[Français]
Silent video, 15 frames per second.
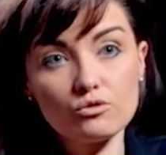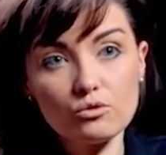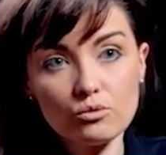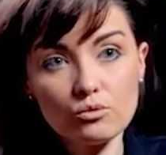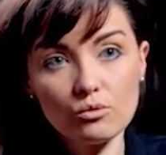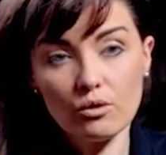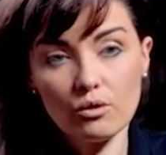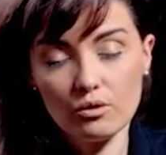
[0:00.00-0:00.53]

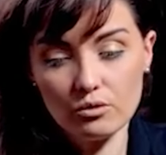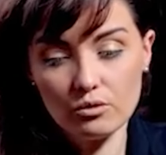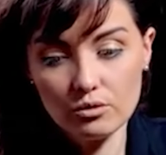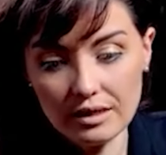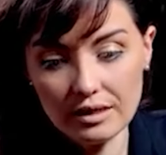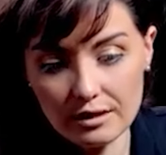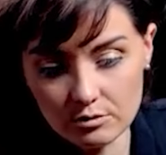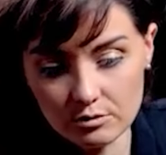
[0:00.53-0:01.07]
euh,
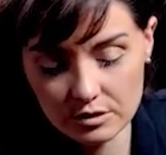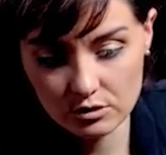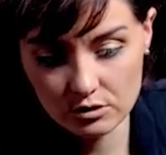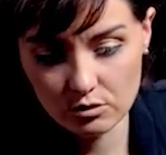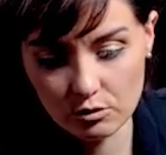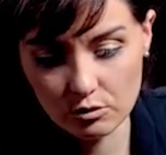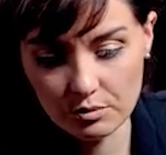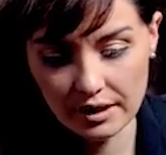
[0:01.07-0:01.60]
la
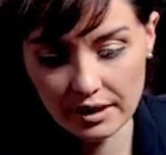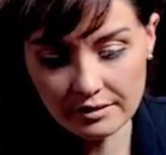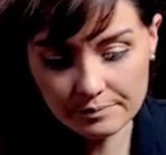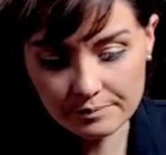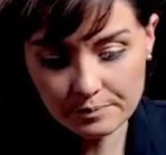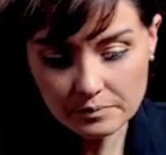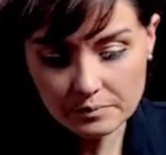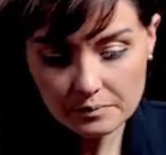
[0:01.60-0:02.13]
Commission européenne